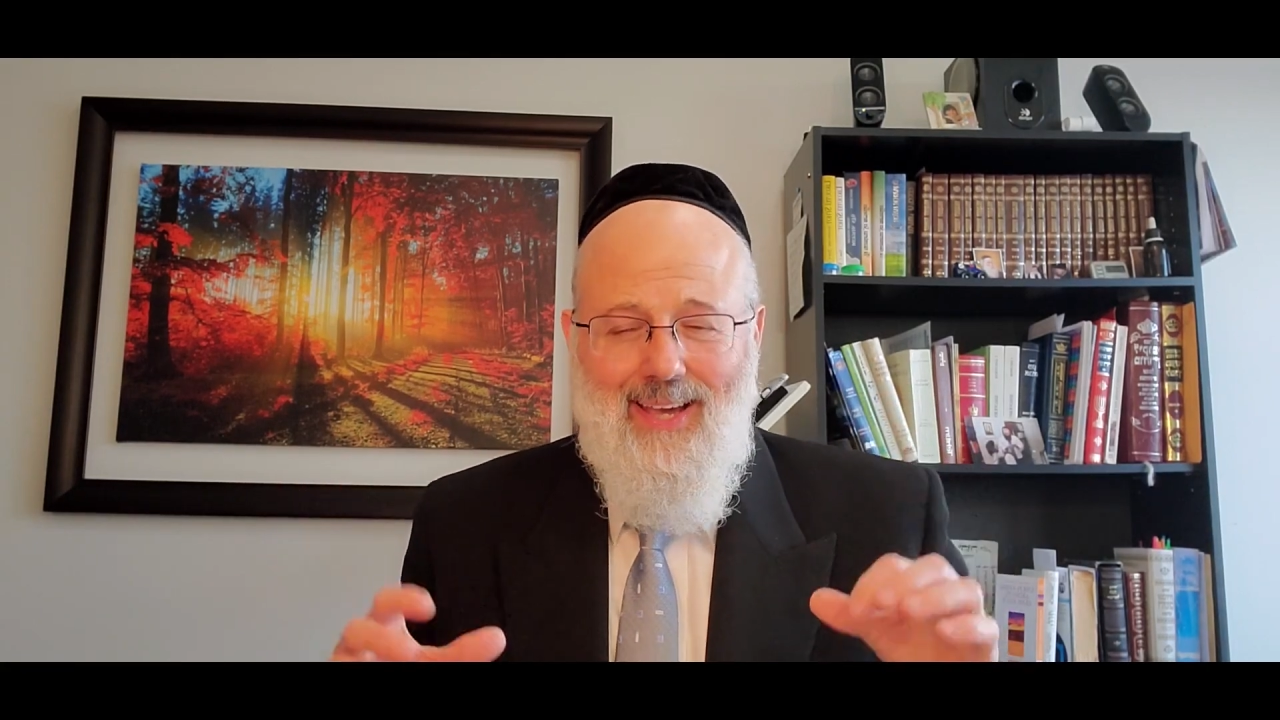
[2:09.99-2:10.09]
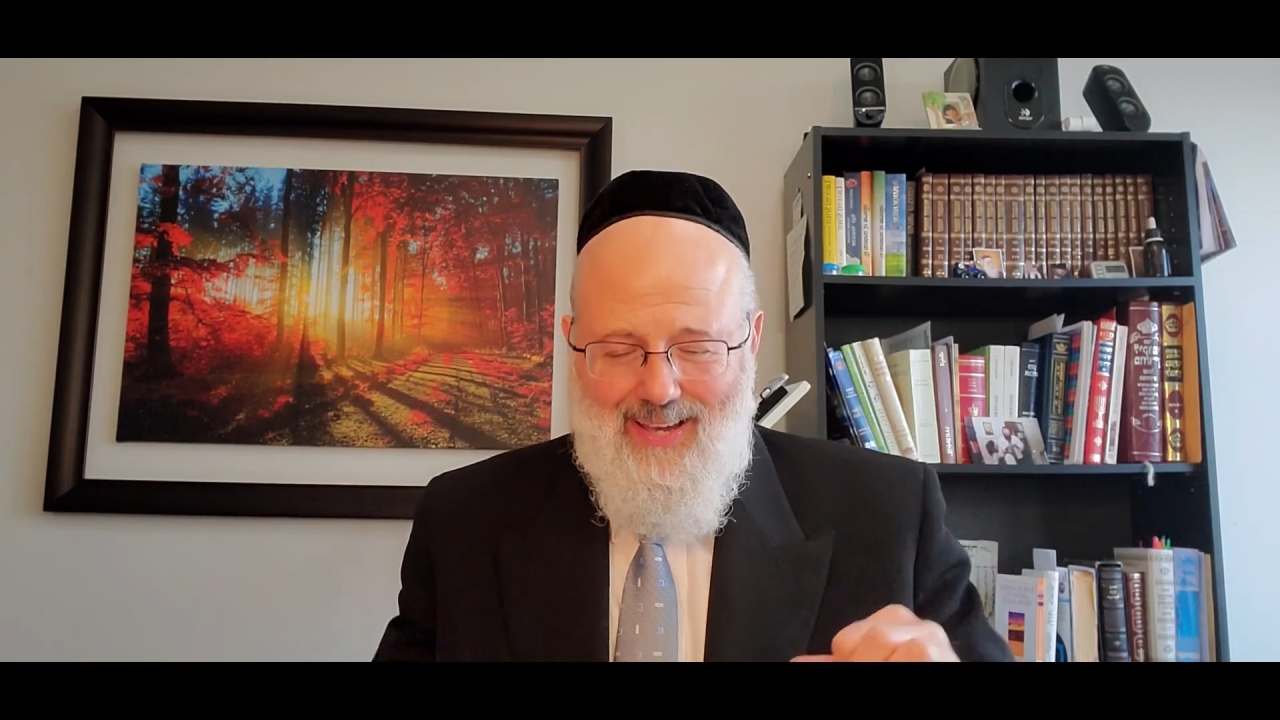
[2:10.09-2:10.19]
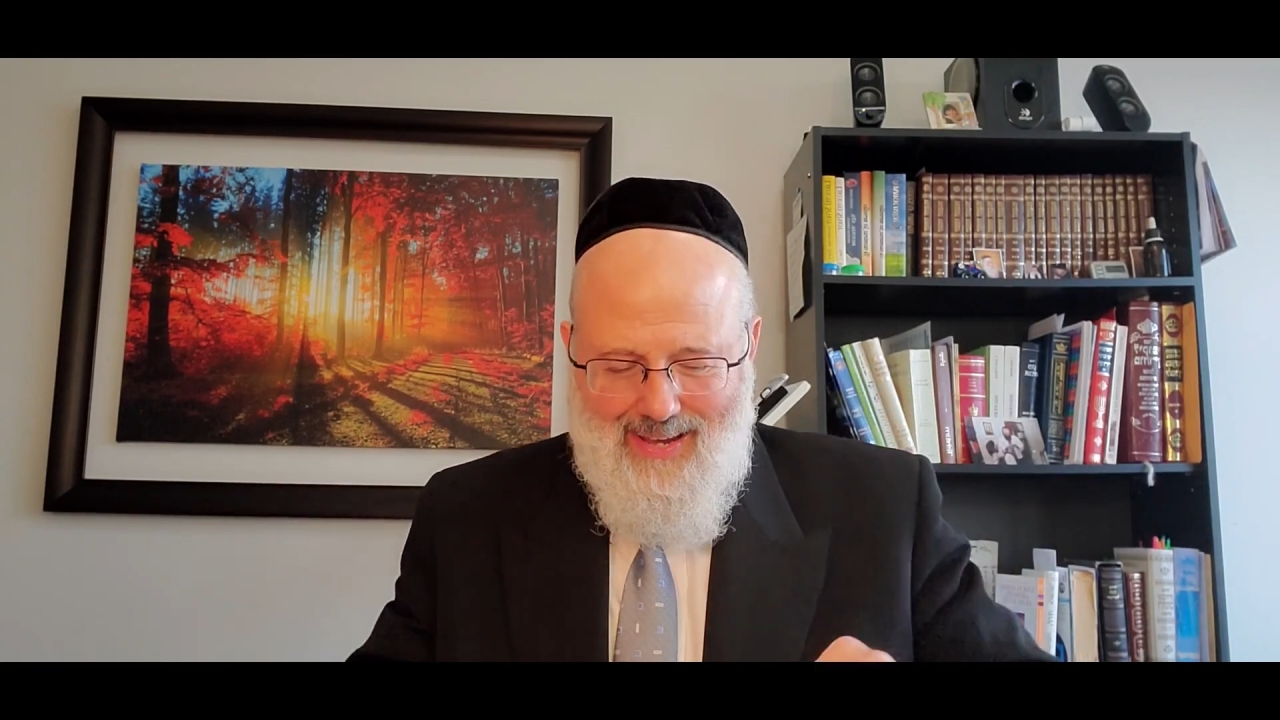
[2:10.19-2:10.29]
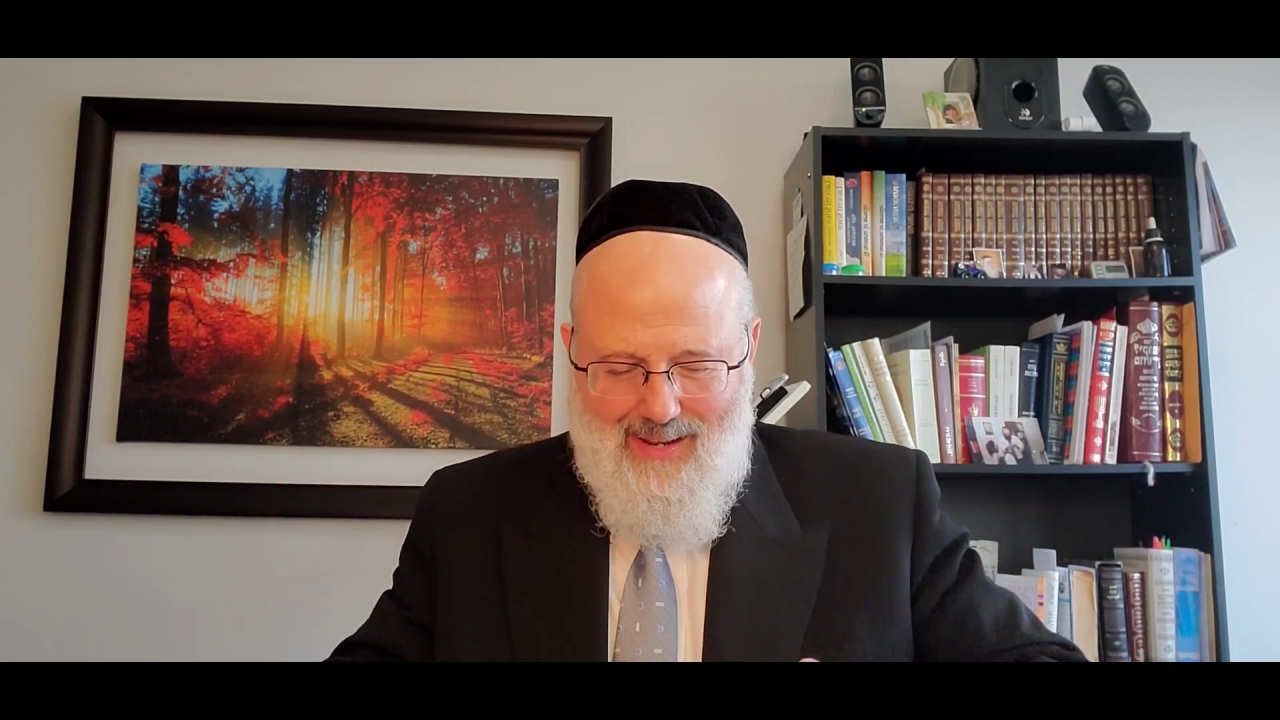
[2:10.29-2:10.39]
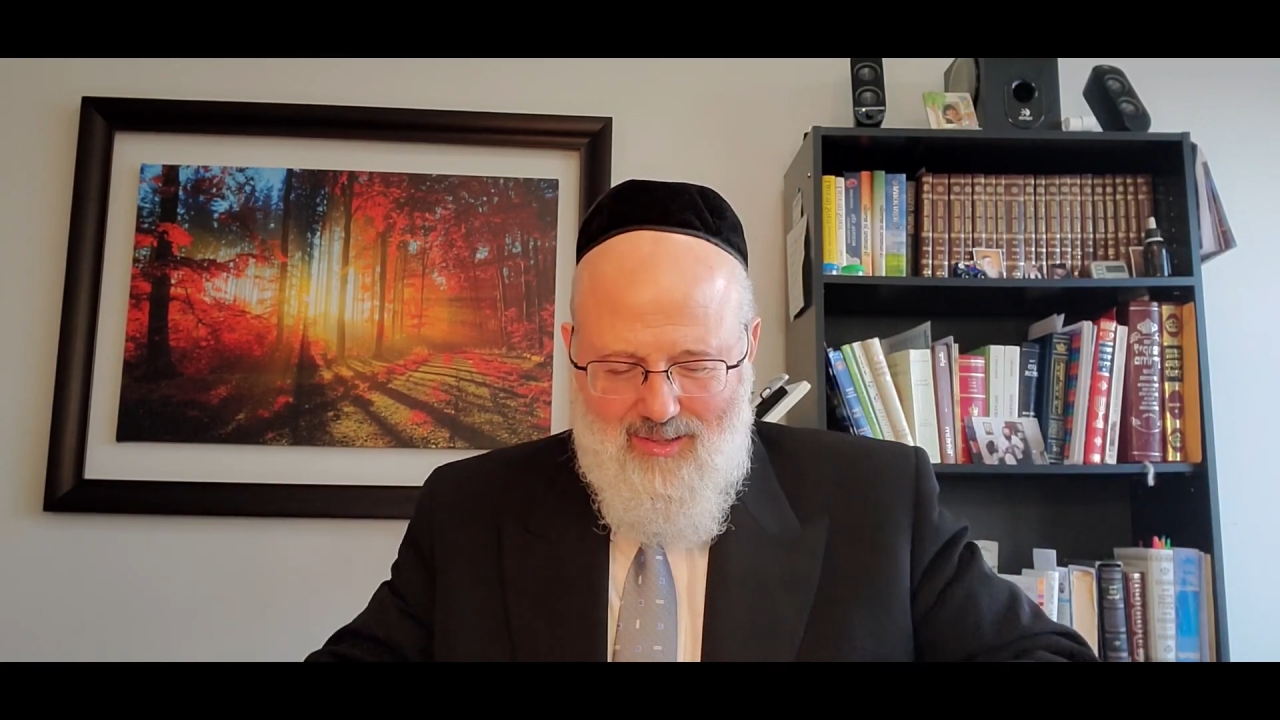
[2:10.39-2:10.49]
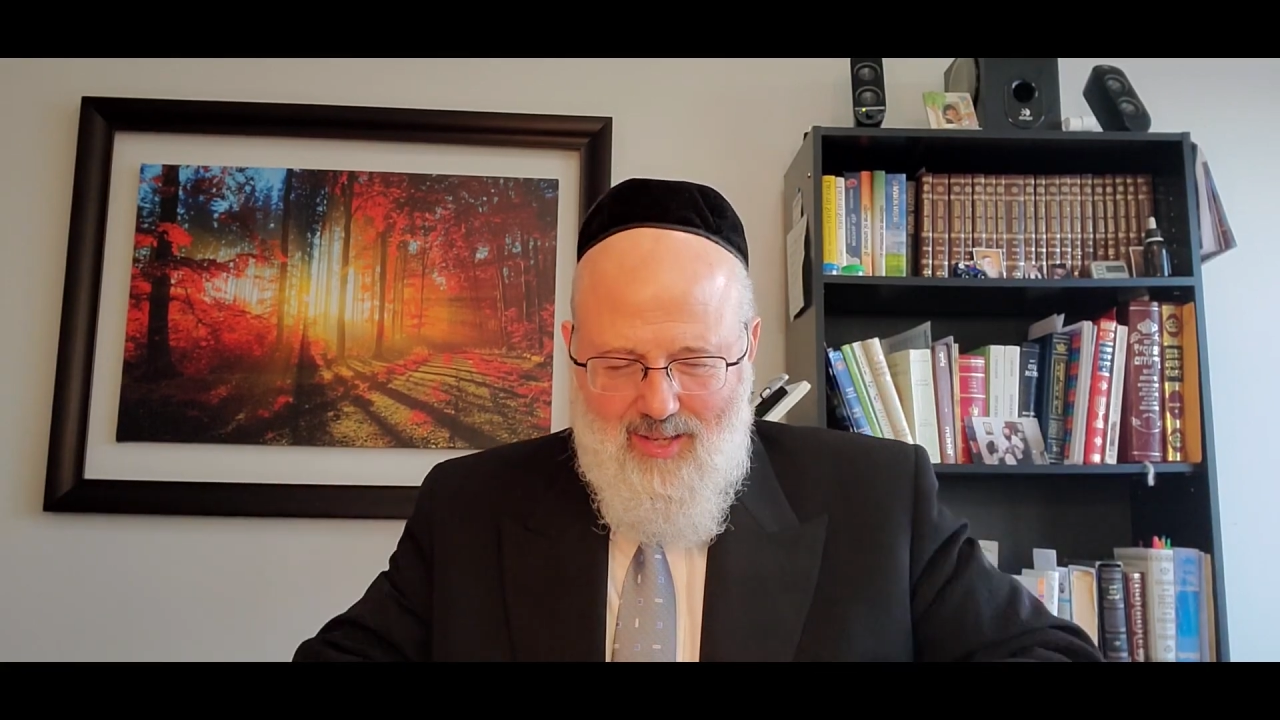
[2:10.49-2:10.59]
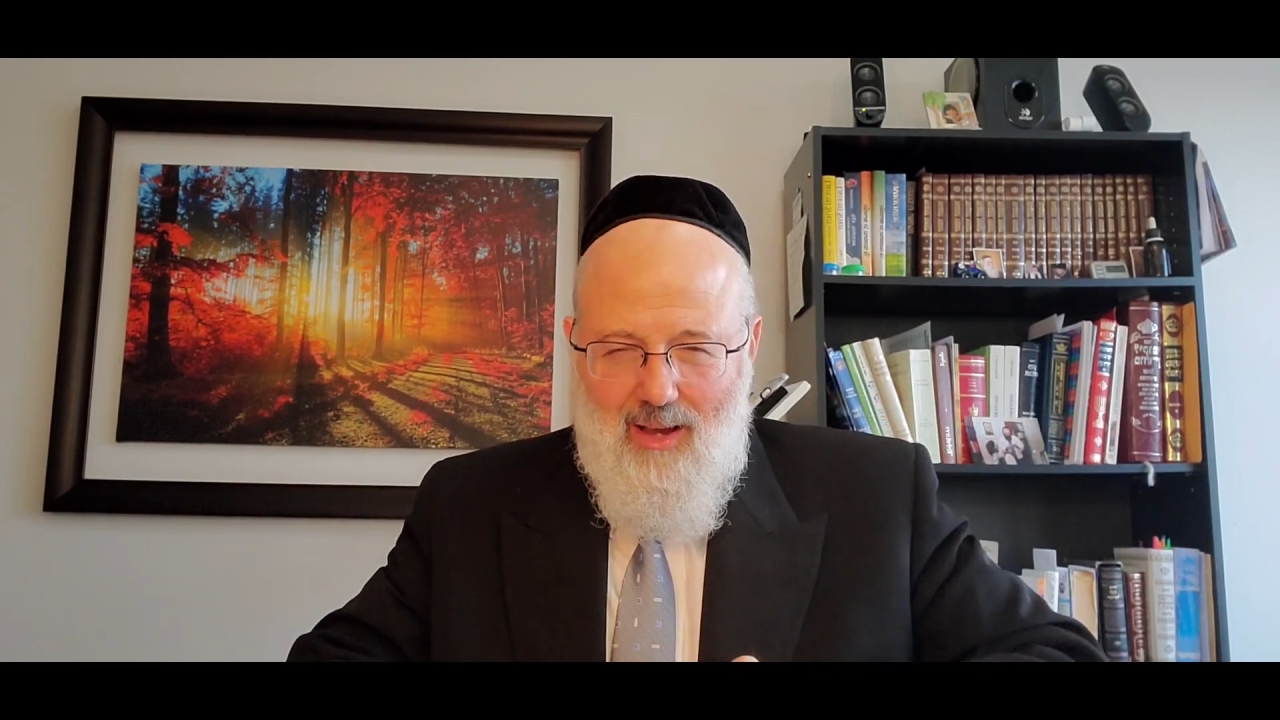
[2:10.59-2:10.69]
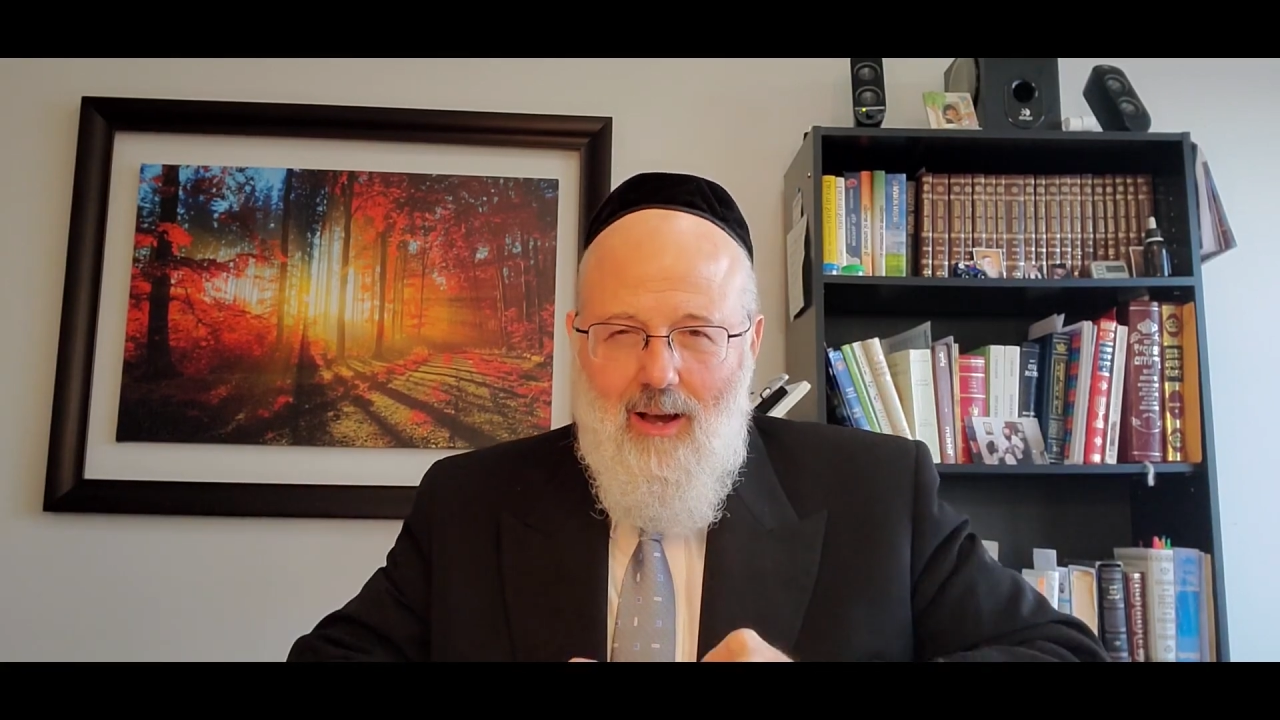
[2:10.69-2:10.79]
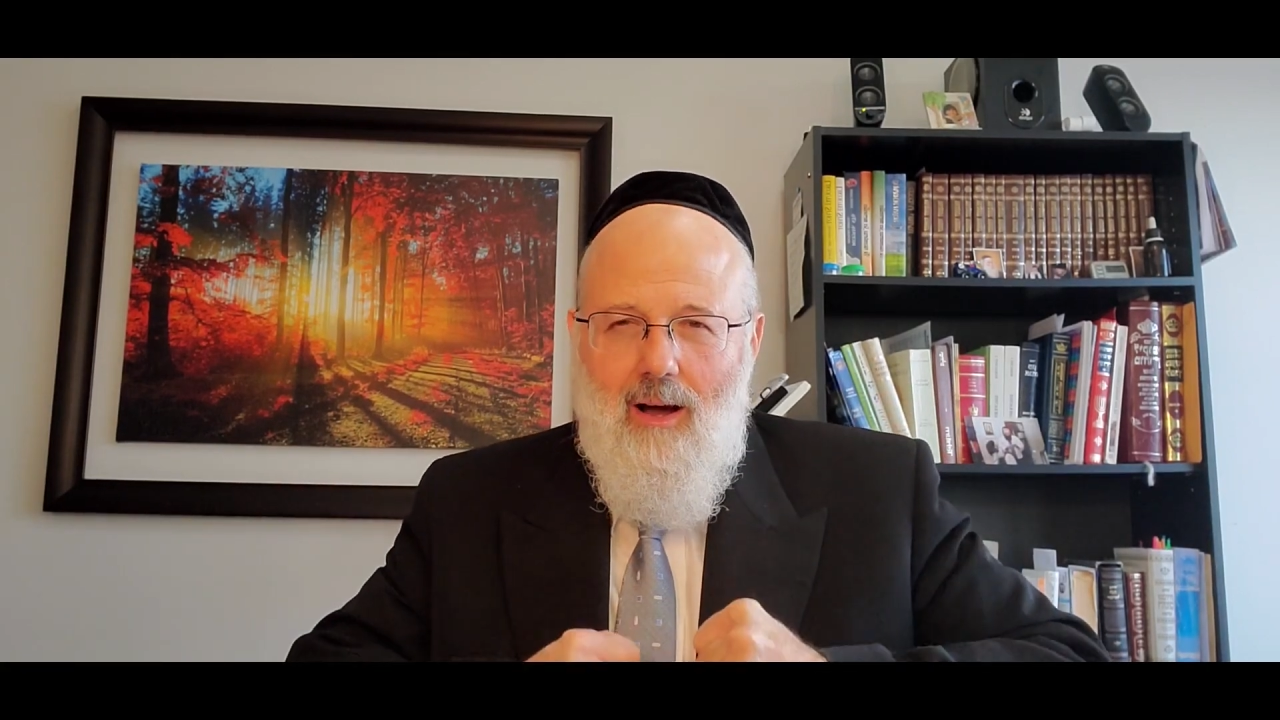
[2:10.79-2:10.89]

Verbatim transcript: il s'est